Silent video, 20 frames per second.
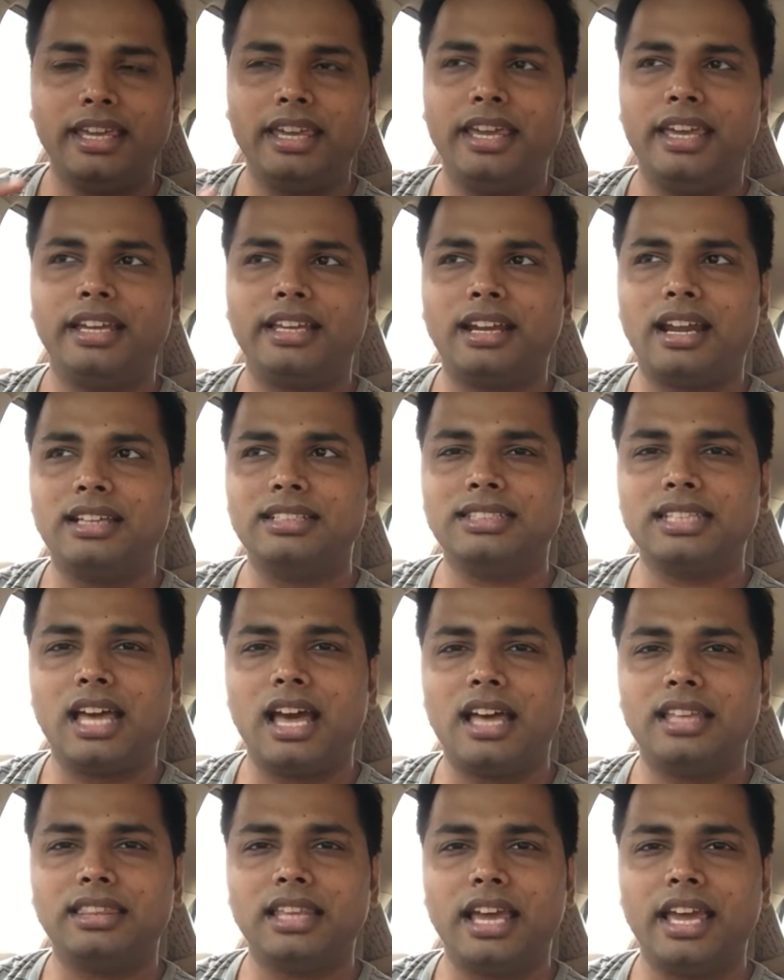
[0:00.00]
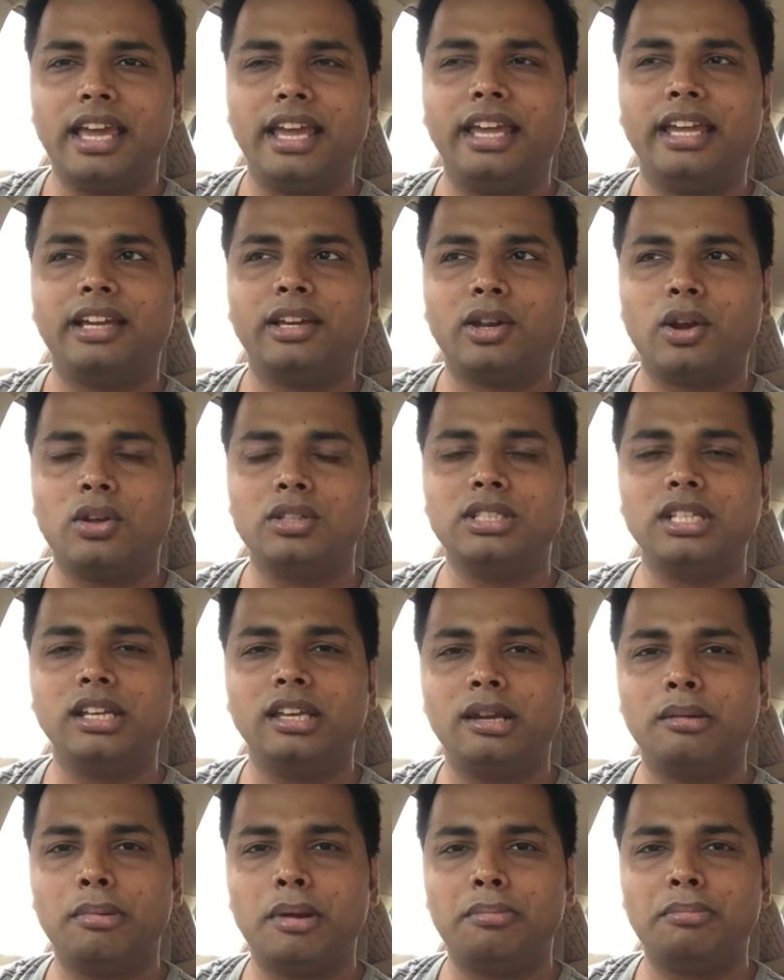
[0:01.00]
एक रास्ता आता है क्रॉसिंग
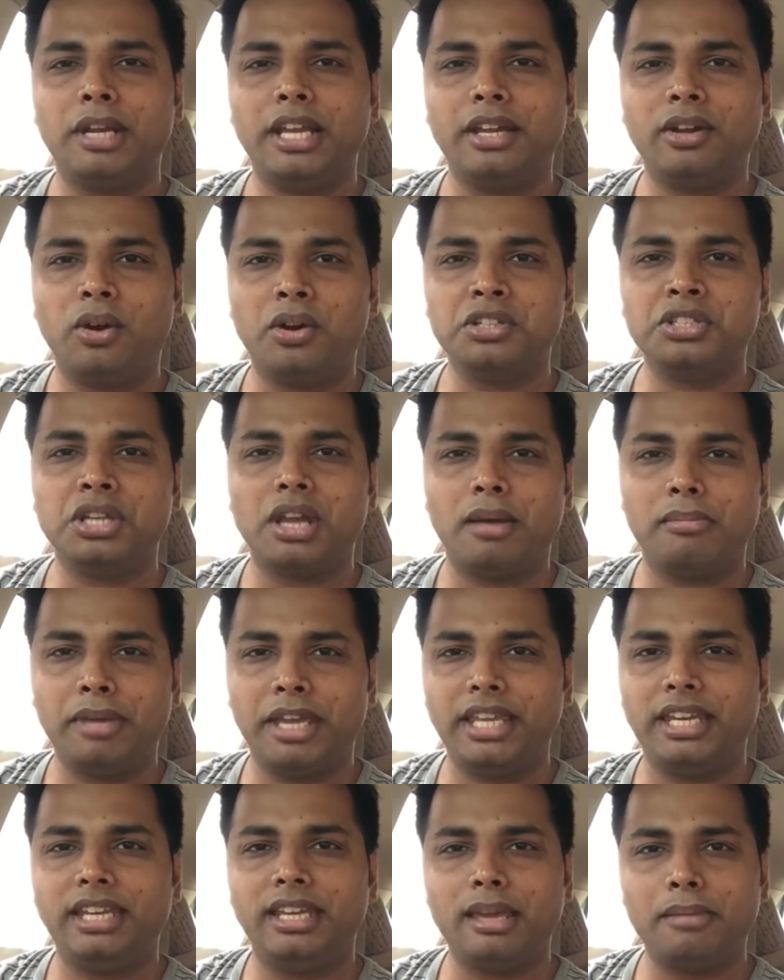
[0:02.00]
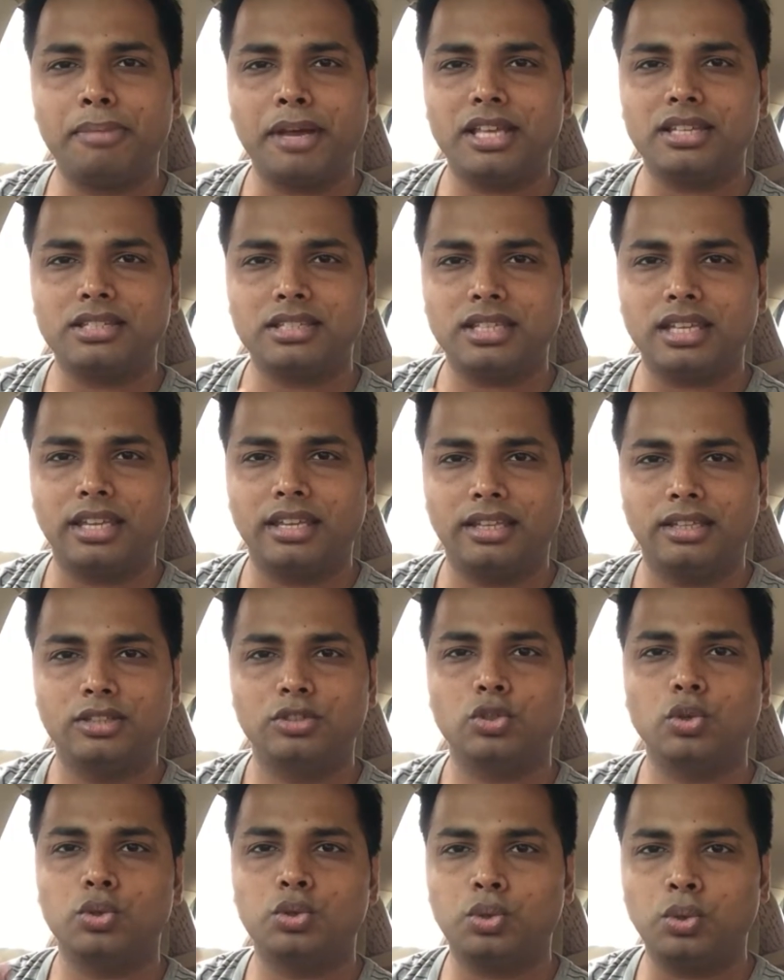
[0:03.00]
रिपब्लिक और शाबेरी के पास से
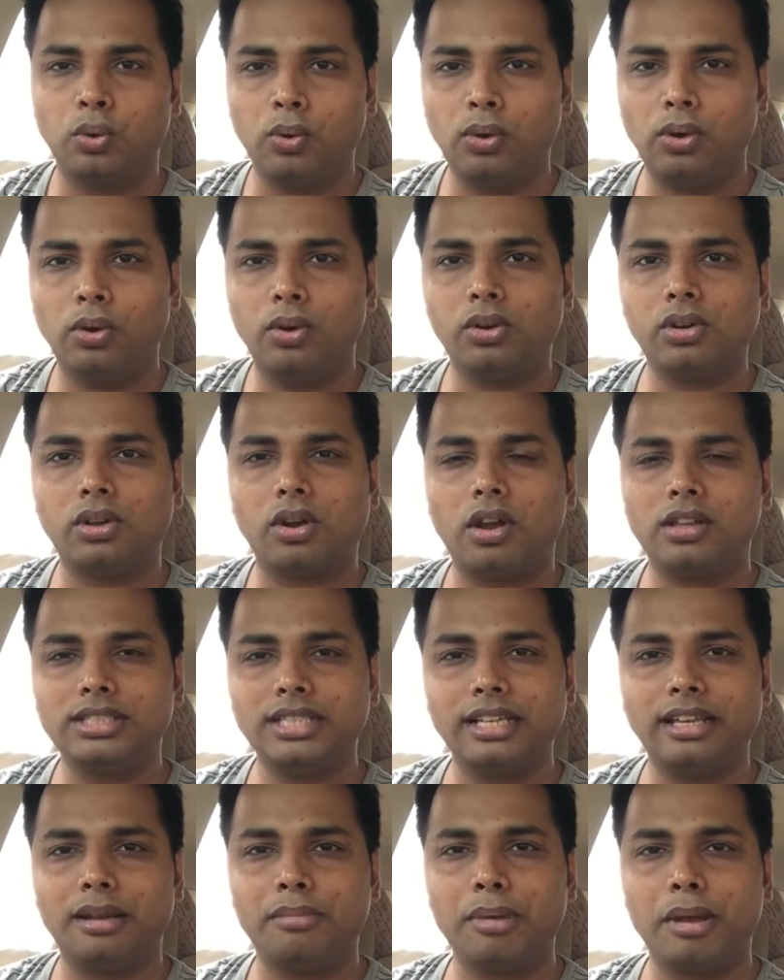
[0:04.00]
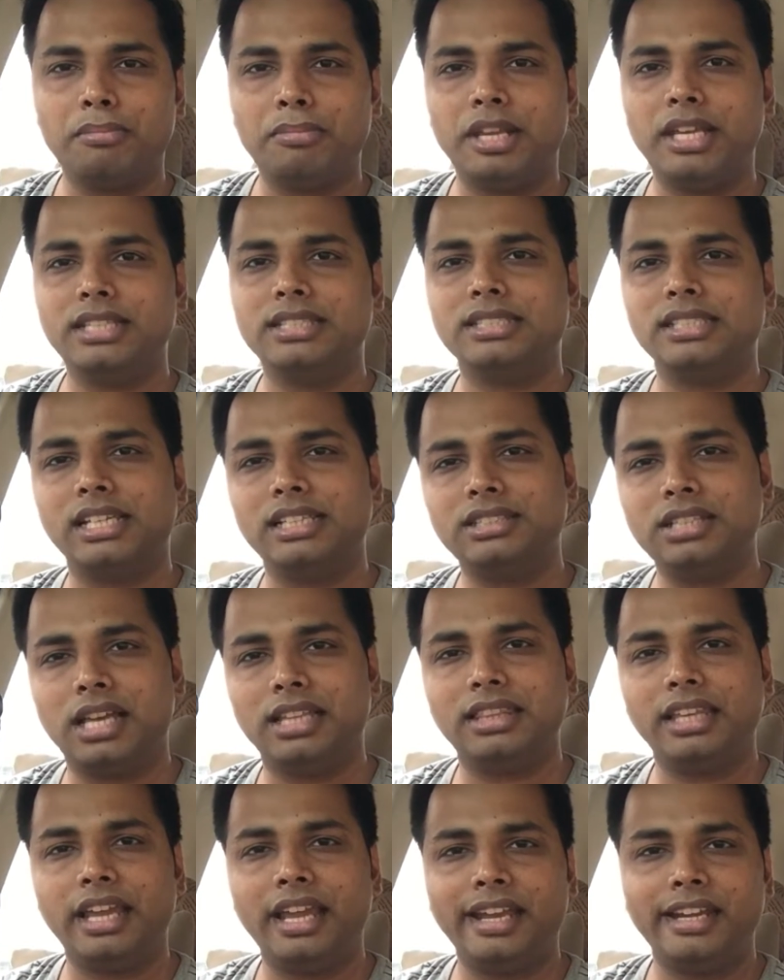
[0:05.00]
सो जो लोग क्रॉसिंग रिपब्लिक से
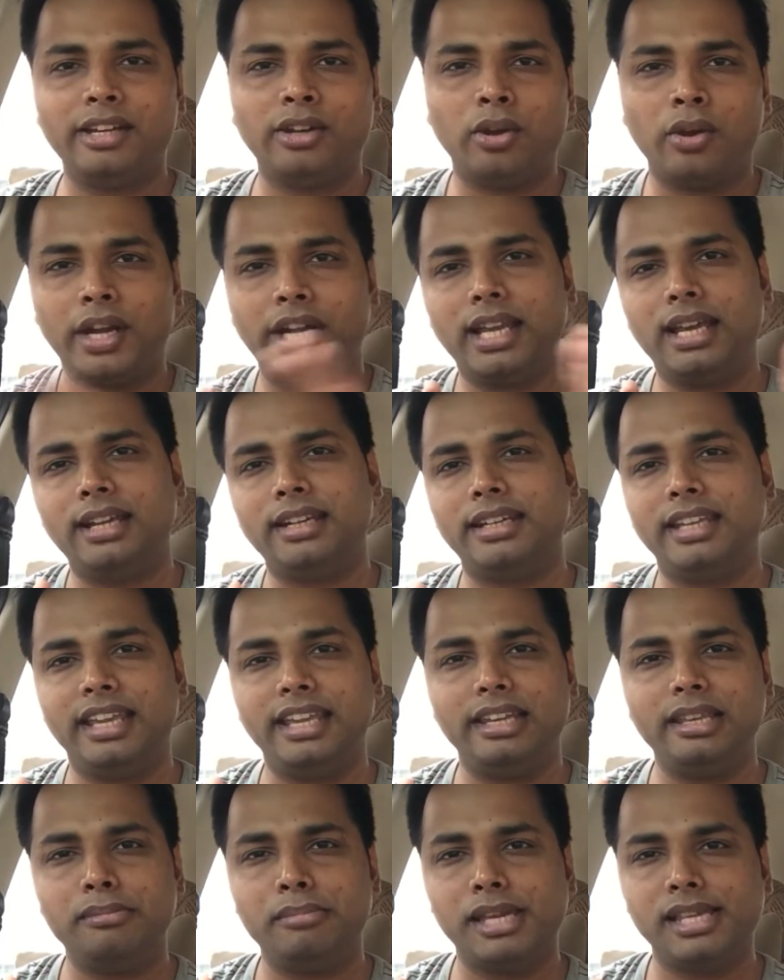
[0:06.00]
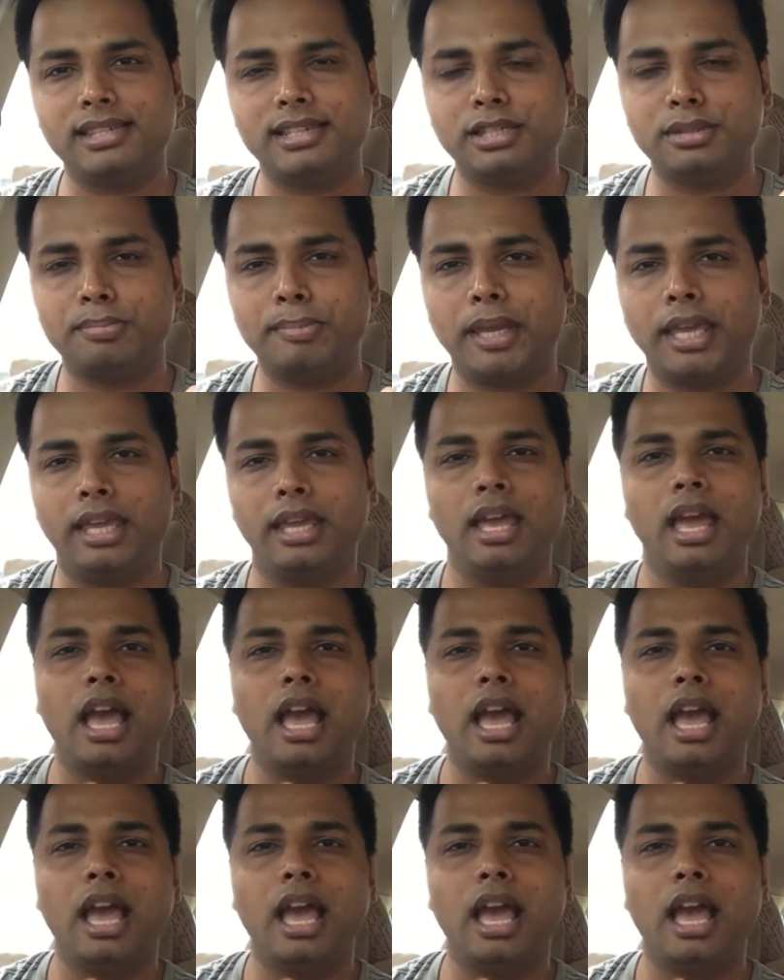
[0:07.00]
जाते हैं नोएडा डेली बेसिस पे